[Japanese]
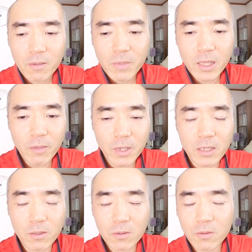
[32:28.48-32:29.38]
まあ、
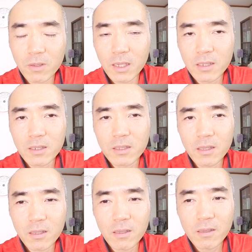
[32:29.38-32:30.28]
魂と相談し
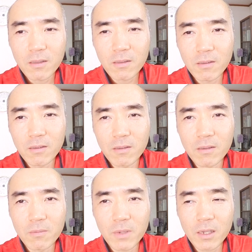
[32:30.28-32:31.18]
てね。
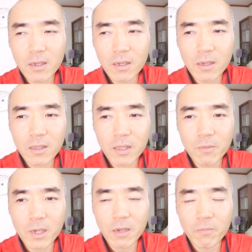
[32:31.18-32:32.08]
うん、まあ、で
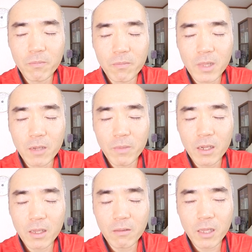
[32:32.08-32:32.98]
も、
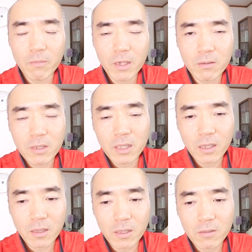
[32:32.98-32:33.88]
生揚げと甘栗で
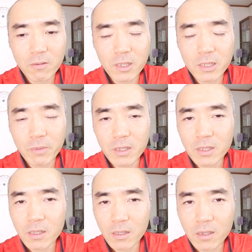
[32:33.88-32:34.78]
やっていくのが一番いいん
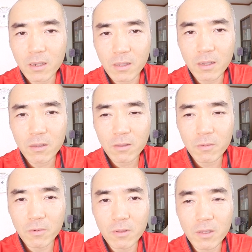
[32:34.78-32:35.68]
じゃないかなと
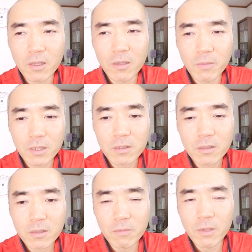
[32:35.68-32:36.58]
は思っていま
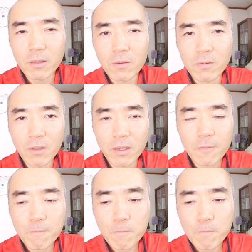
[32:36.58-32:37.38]
す。今んとこね。